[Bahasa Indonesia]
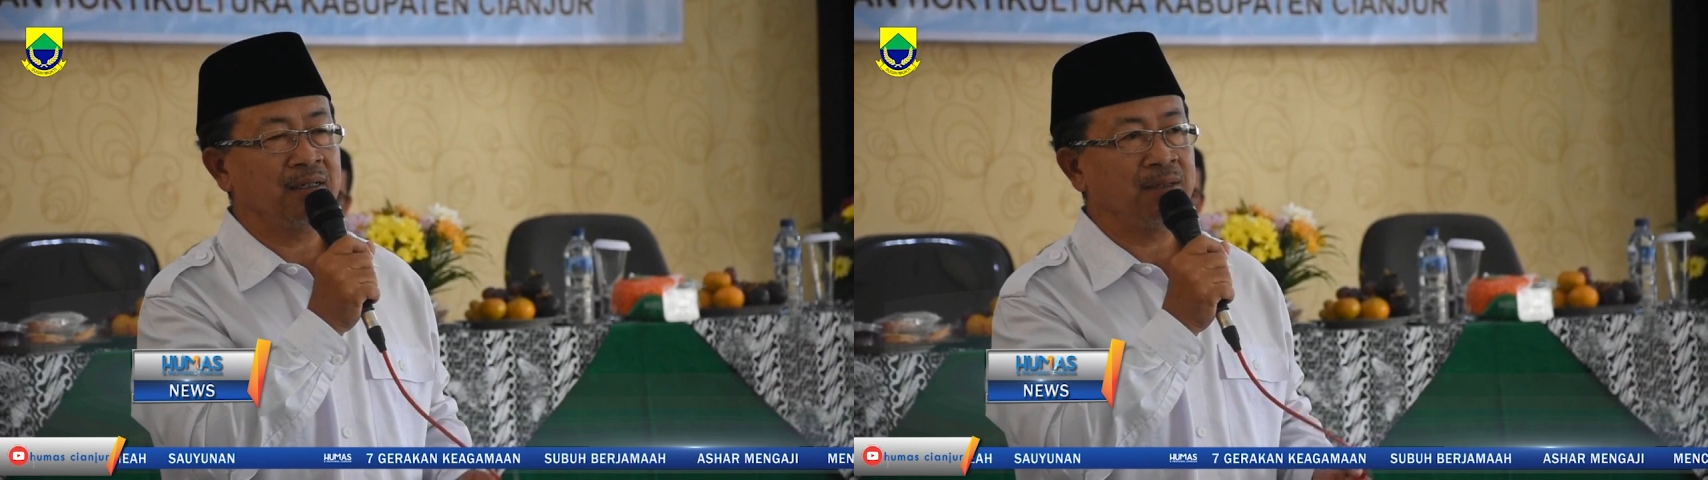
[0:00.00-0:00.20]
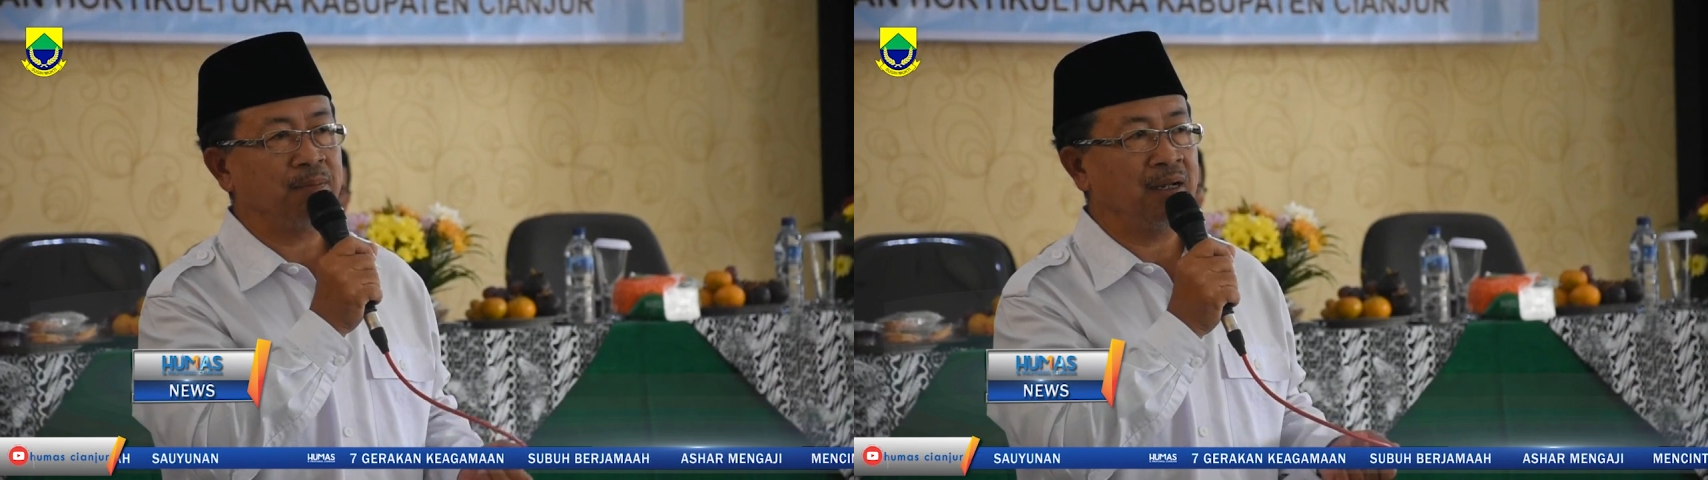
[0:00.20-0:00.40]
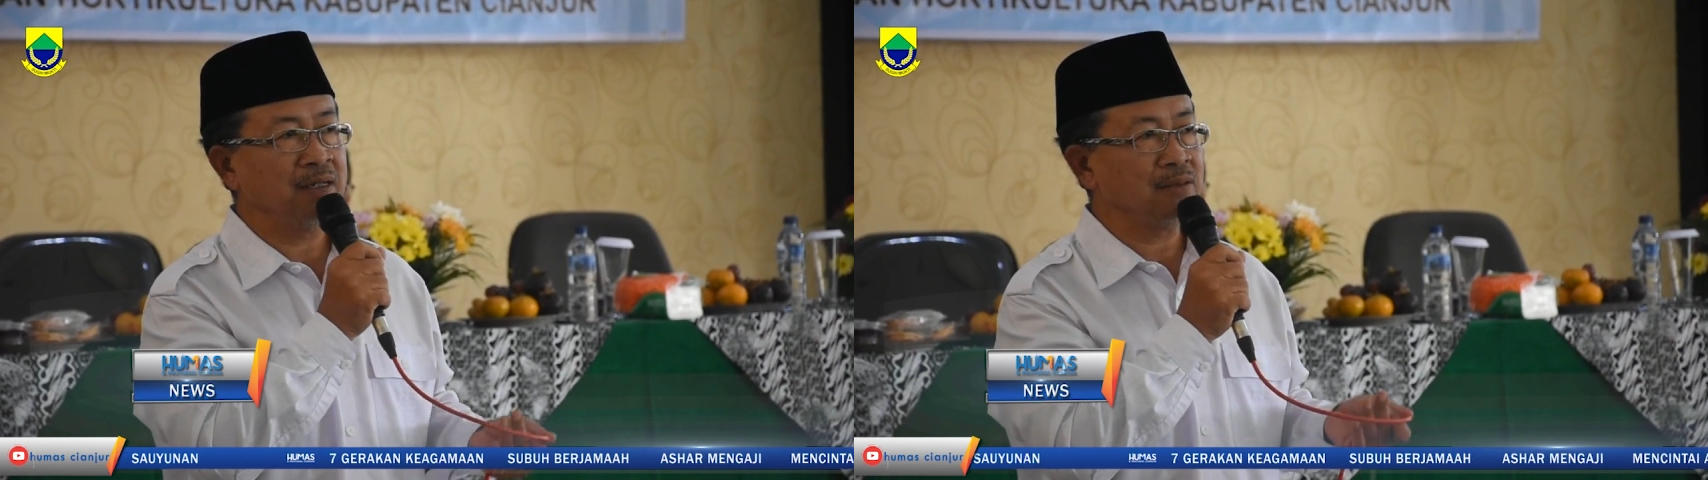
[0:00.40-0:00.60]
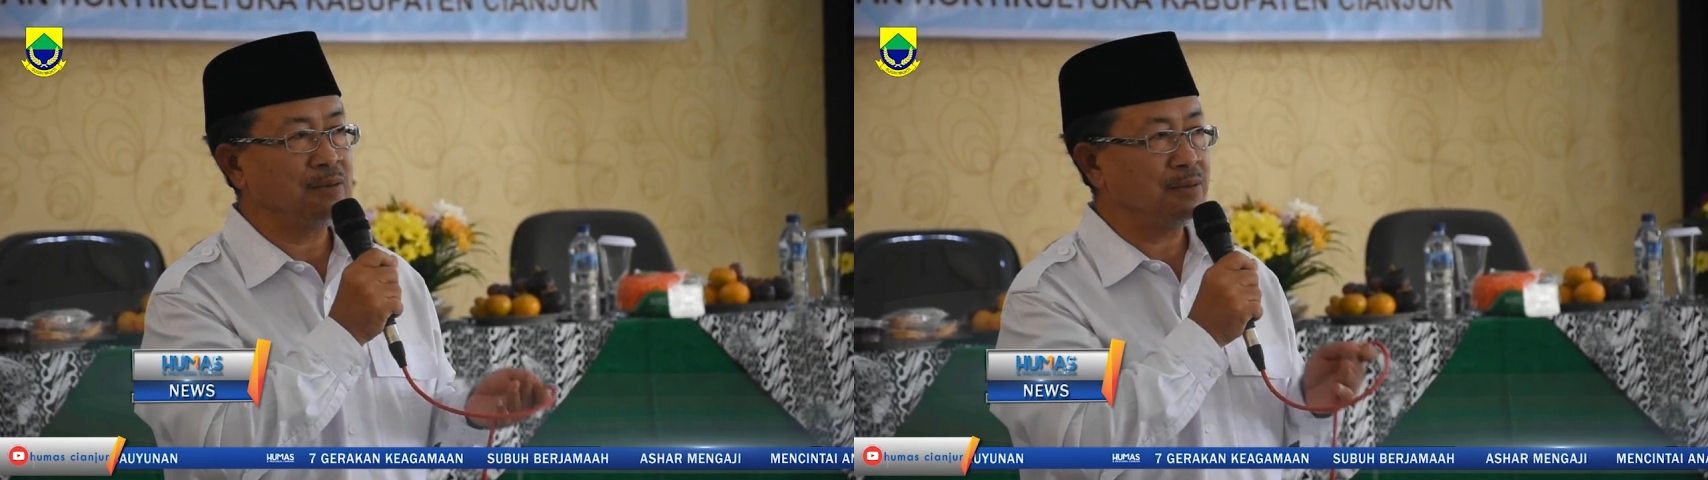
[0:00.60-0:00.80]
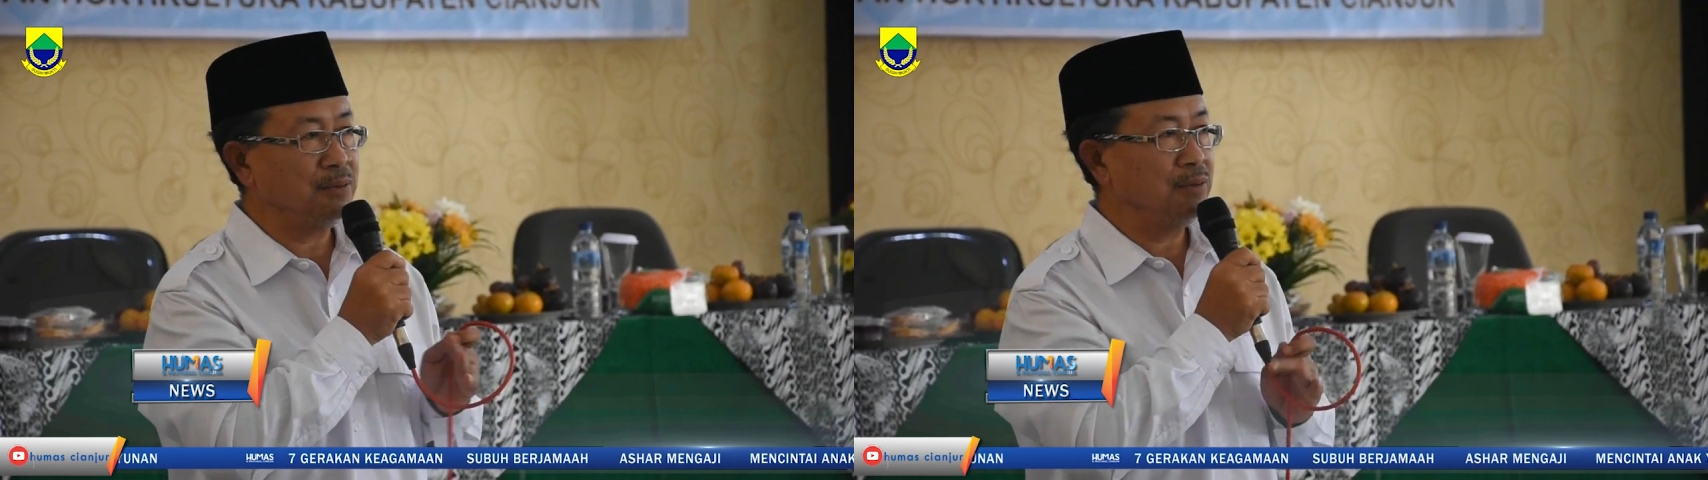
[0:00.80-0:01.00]
Pangan dan
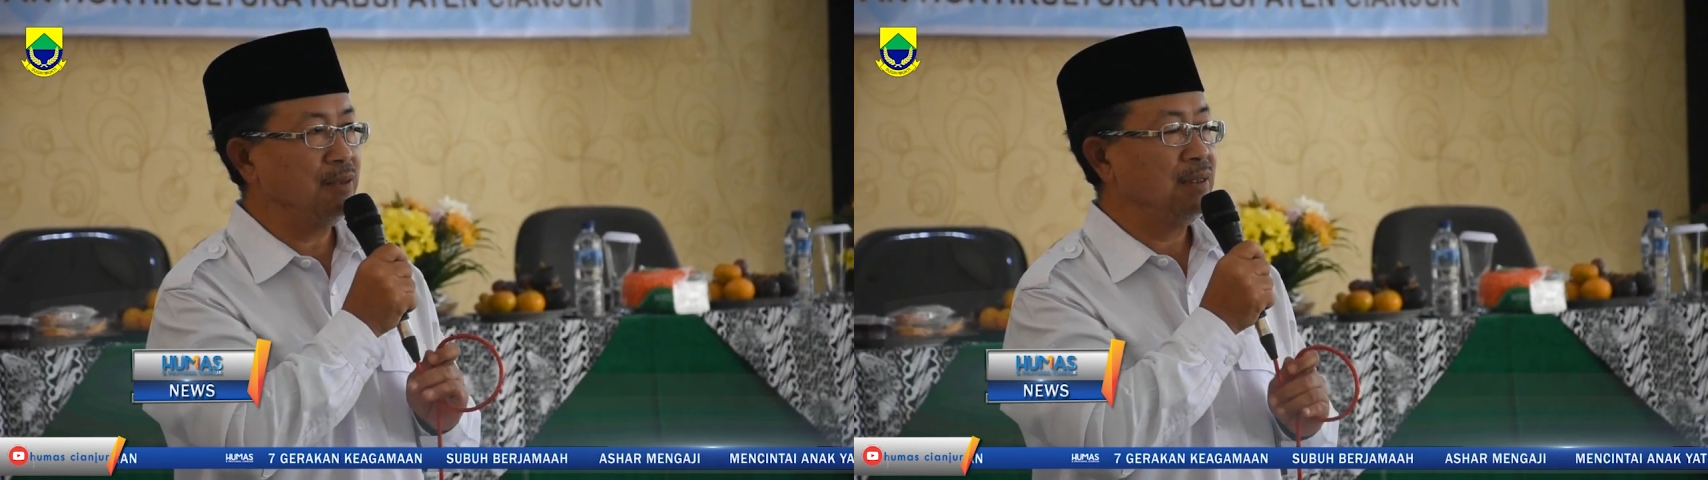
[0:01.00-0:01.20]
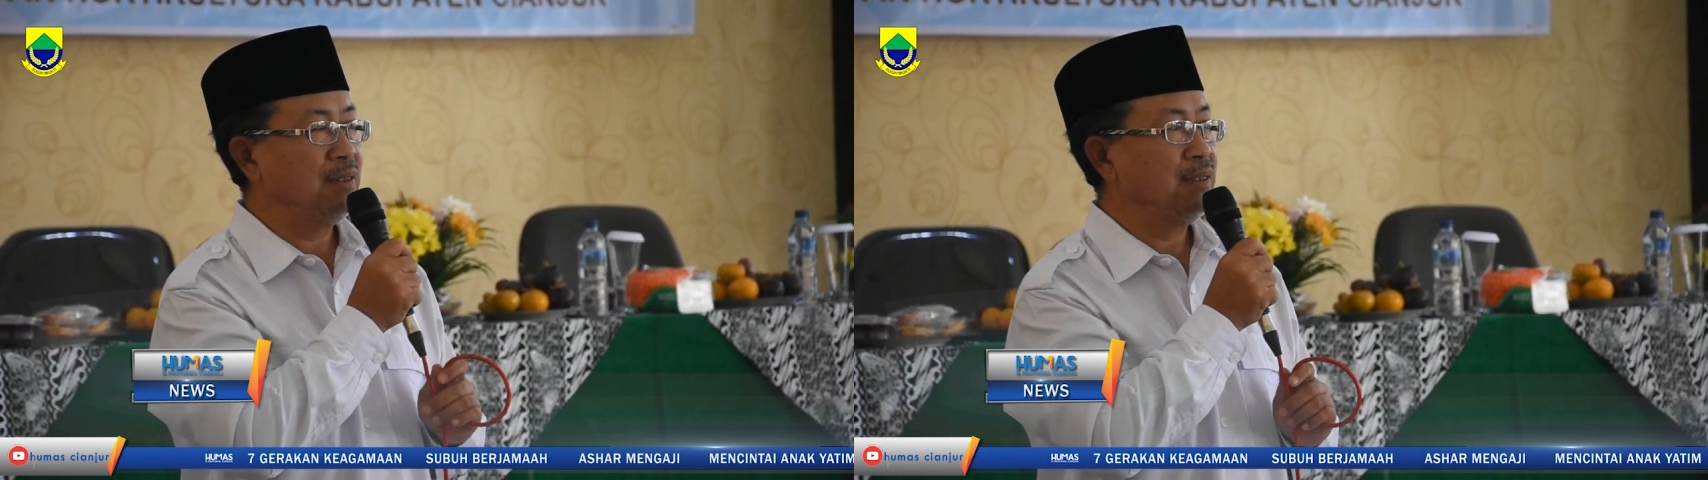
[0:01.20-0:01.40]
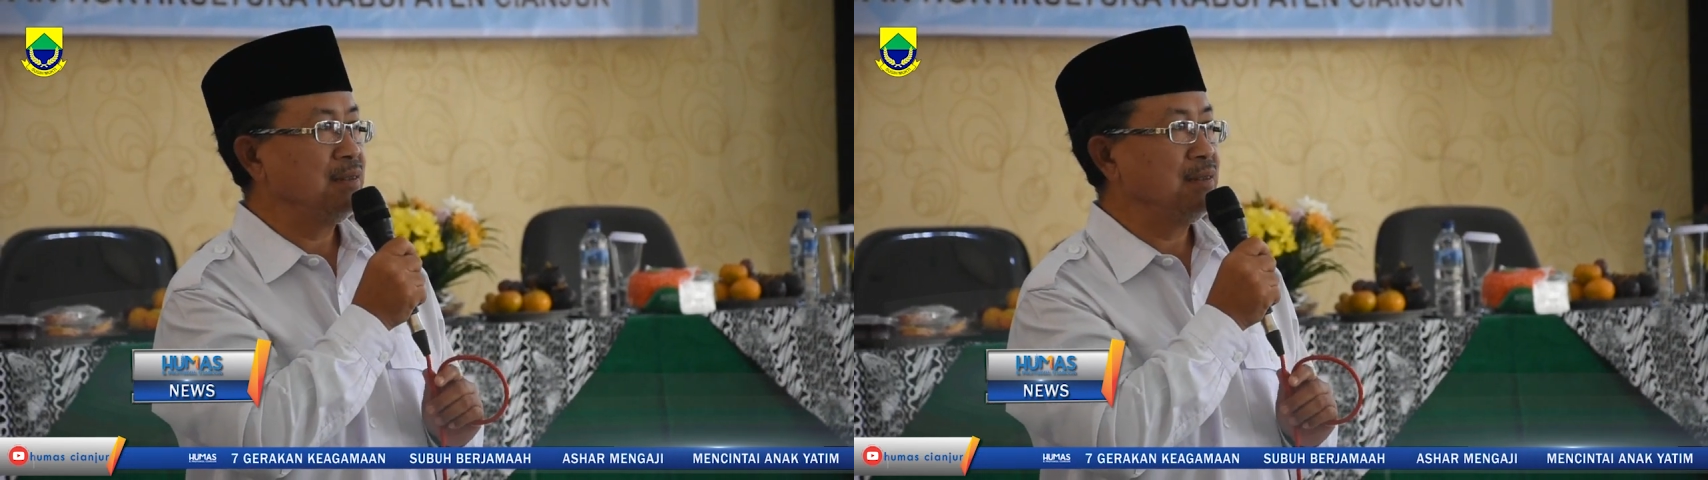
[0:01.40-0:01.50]
Hortikultura